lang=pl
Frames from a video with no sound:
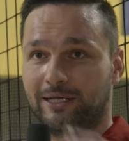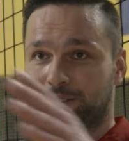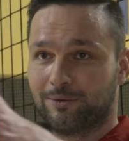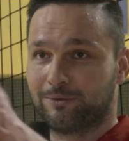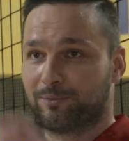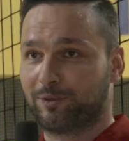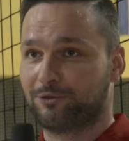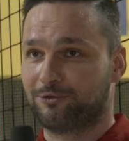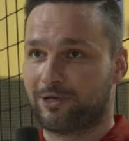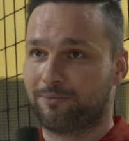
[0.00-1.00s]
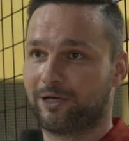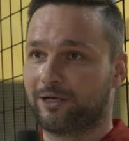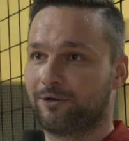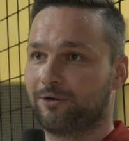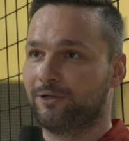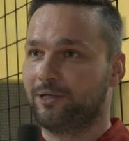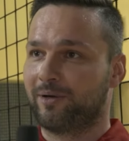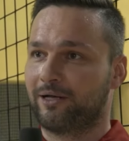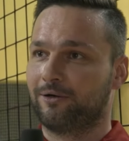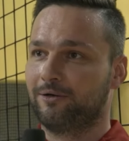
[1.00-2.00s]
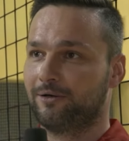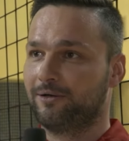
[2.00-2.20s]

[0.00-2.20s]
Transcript: i chciałbym zaprosić tutaj mojego libero,